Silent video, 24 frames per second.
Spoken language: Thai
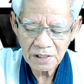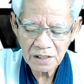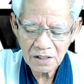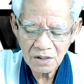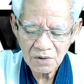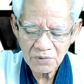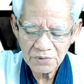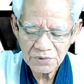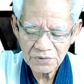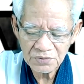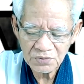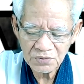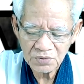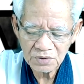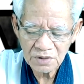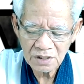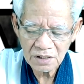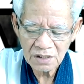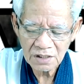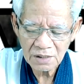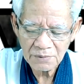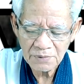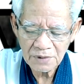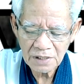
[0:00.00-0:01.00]
เข้าไปสู่ทา
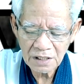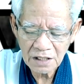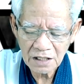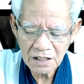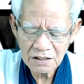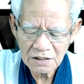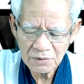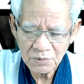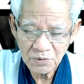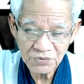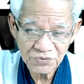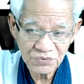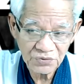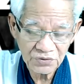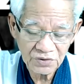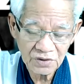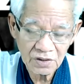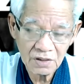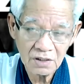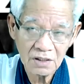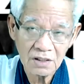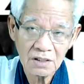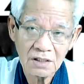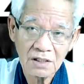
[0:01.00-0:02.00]
งด้านพลังงานที่บริสุทธิ์
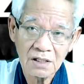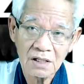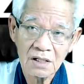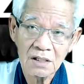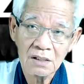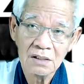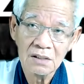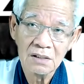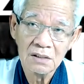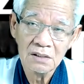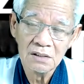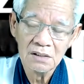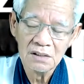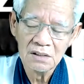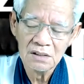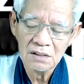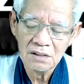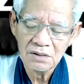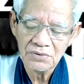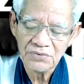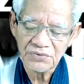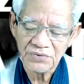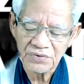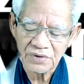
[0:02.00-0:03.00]
ทีนึงนะครับ
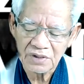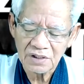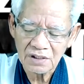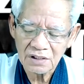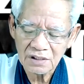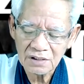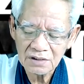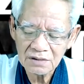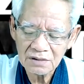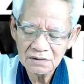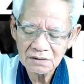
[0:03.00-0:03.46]
เสียง